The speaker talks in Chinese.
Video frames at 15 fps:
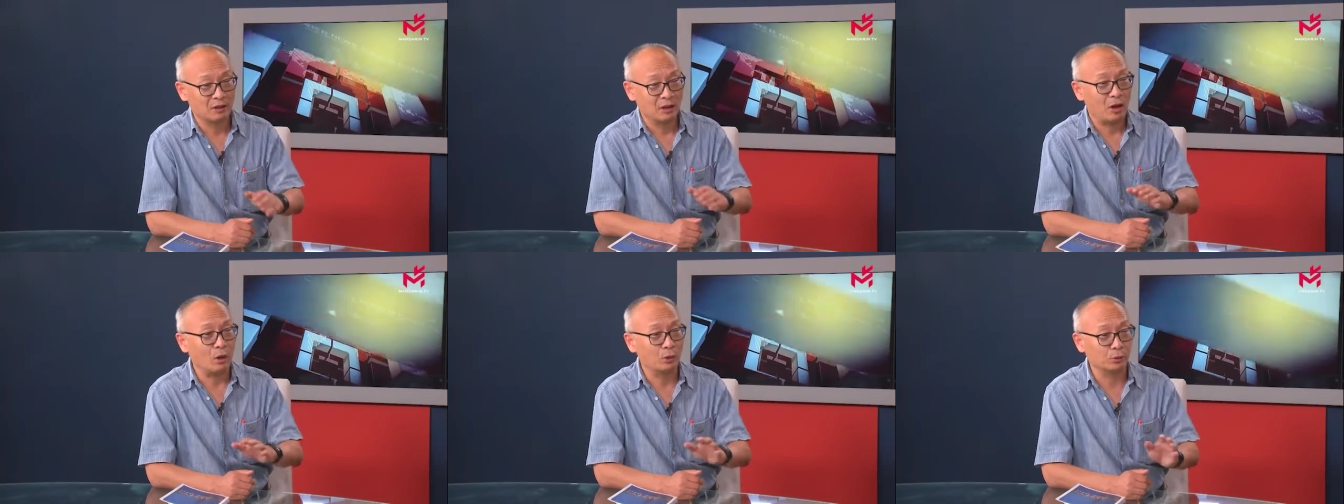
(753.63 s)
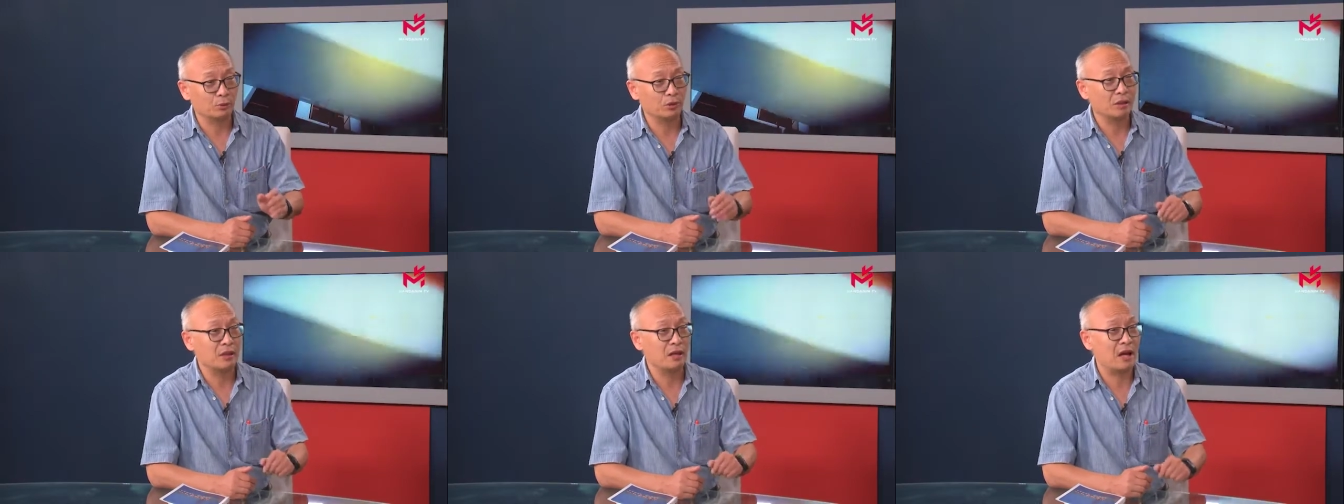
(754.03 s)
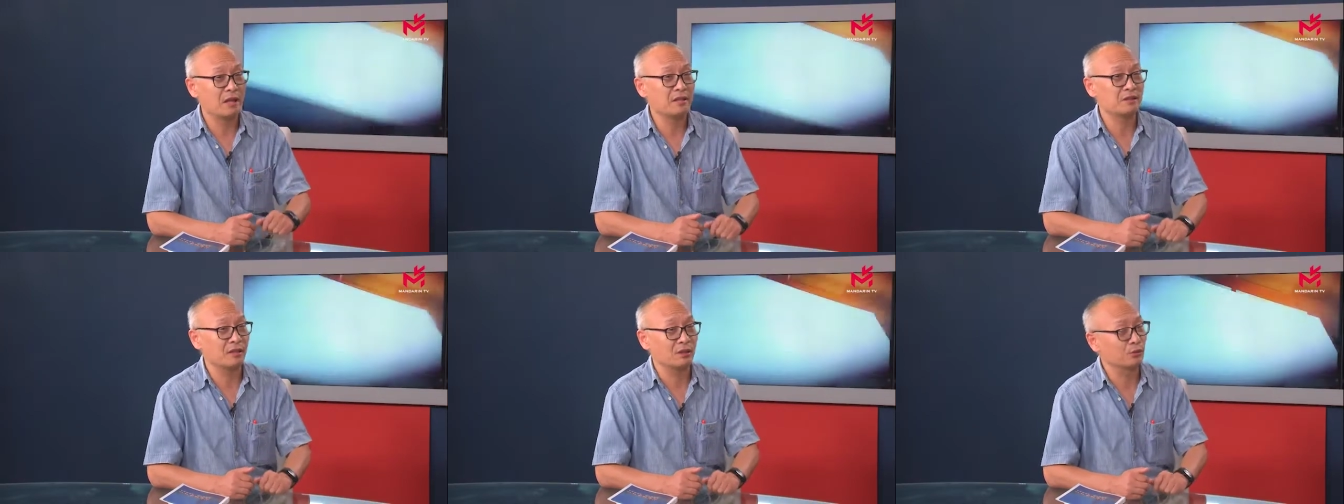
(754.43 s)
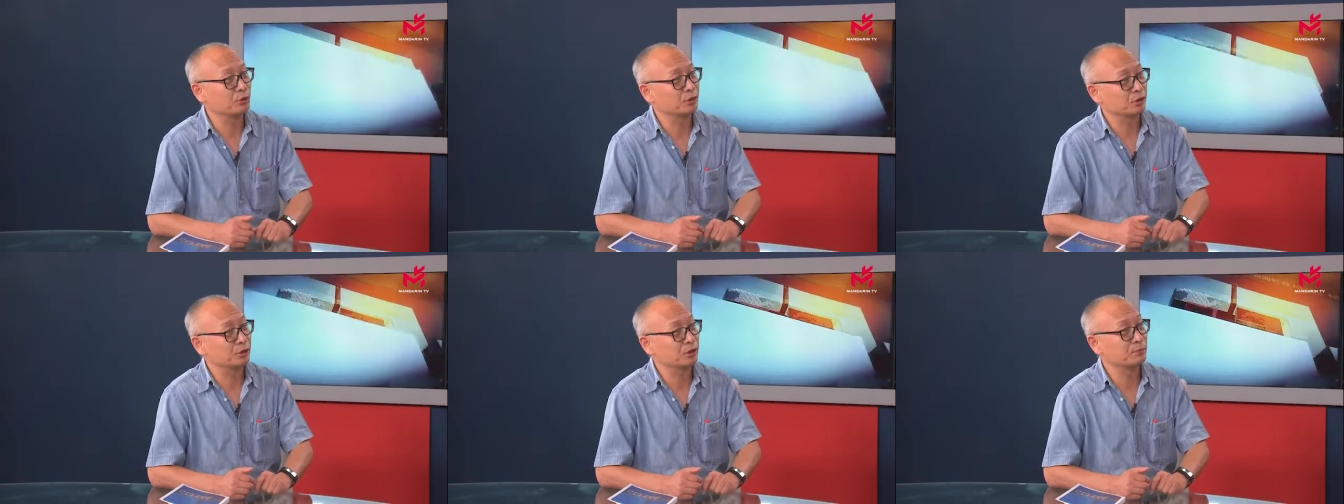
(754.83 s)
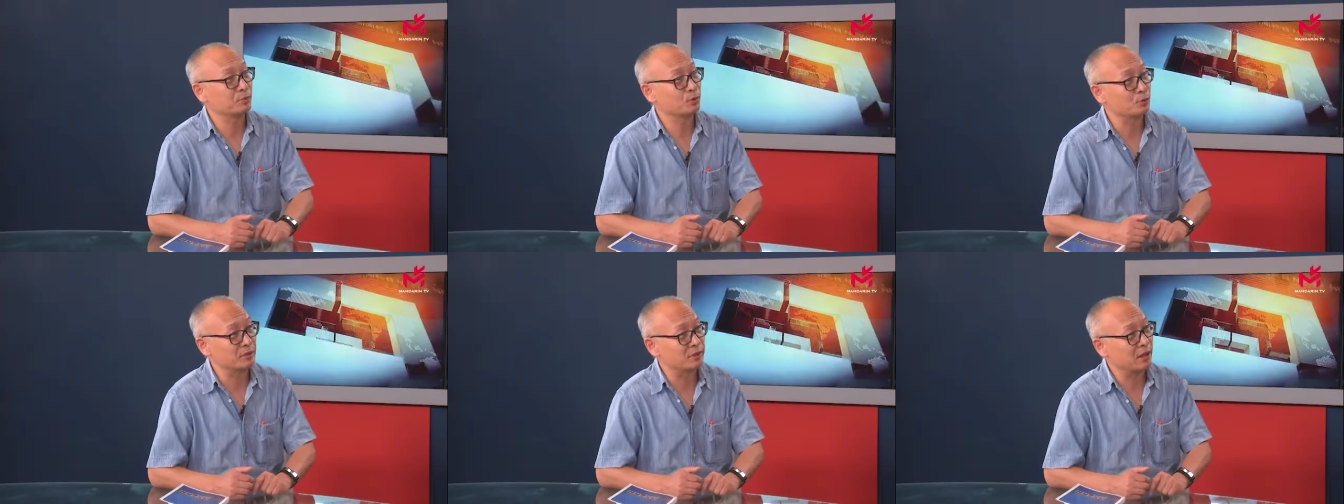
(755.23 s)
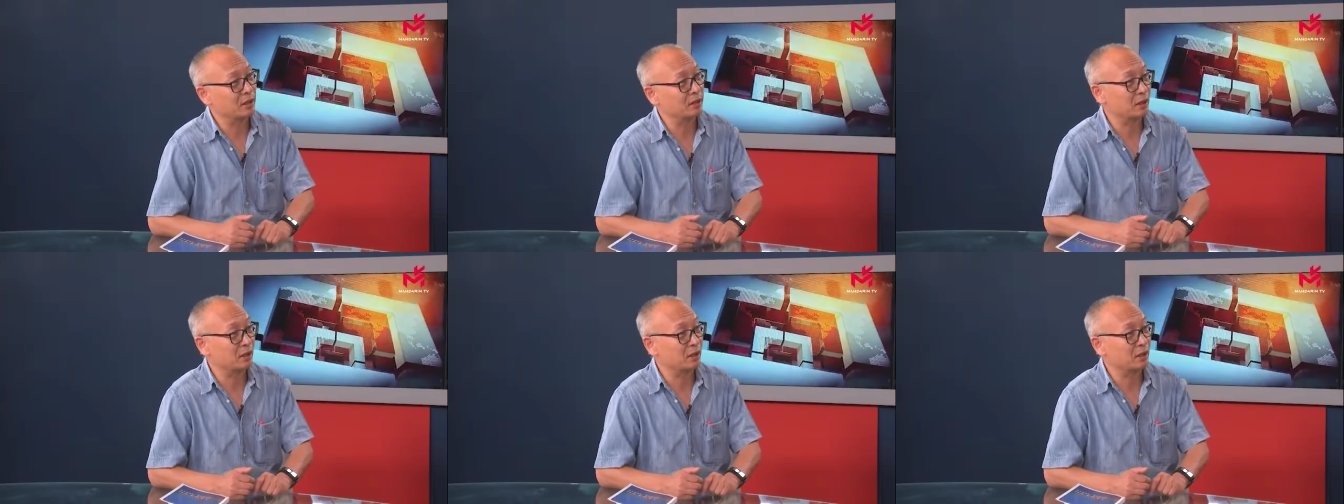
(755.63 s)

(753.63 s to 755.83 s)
好多安检措施是不存在。